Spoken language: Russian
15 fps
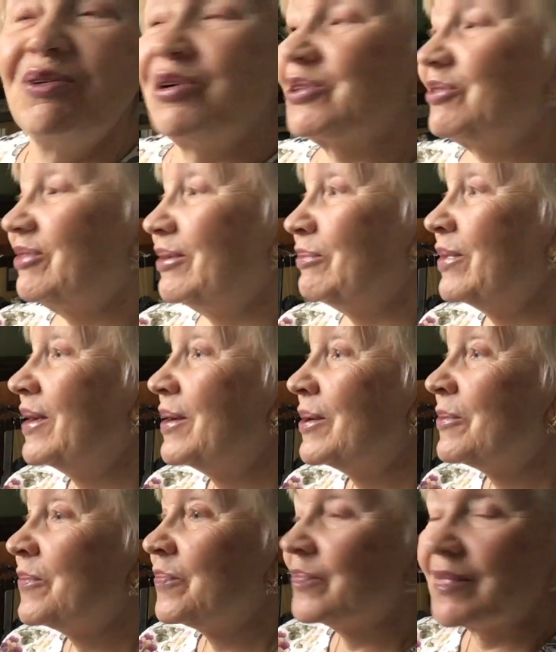Вот вам
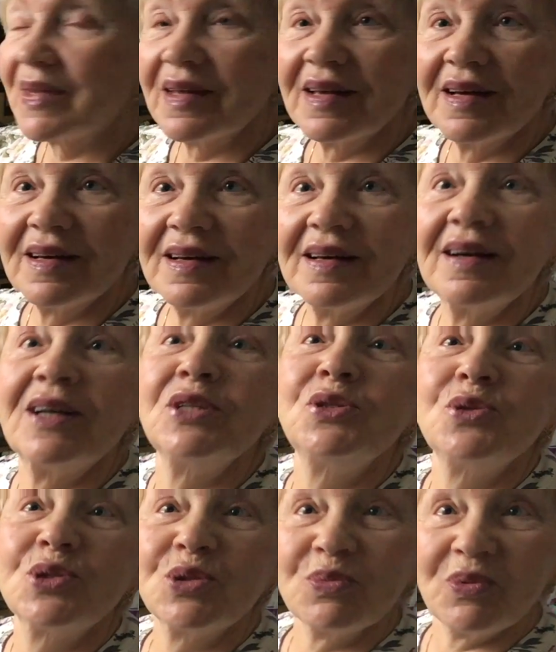
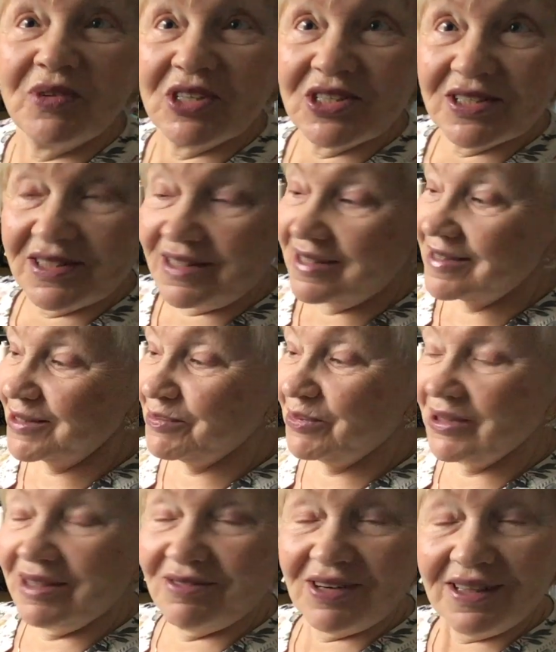Хочу, чтобы ваша старость
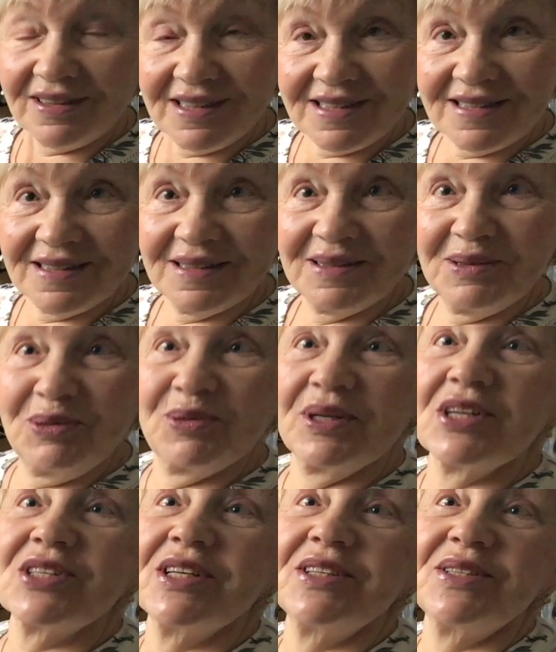была в радость.
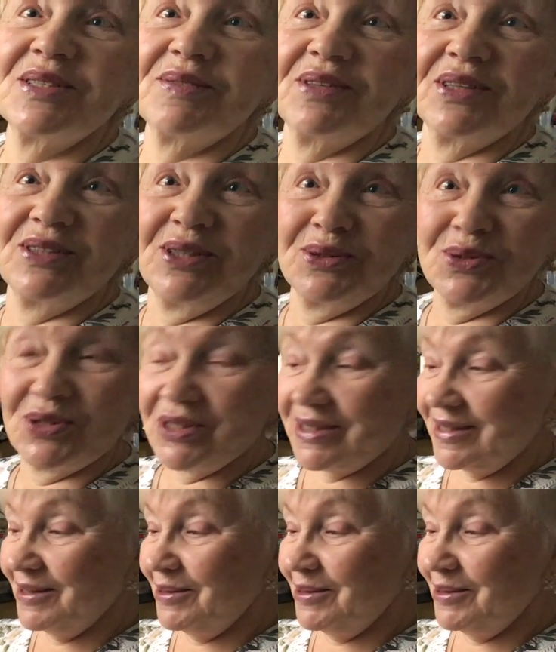Украшайте своих дедушек,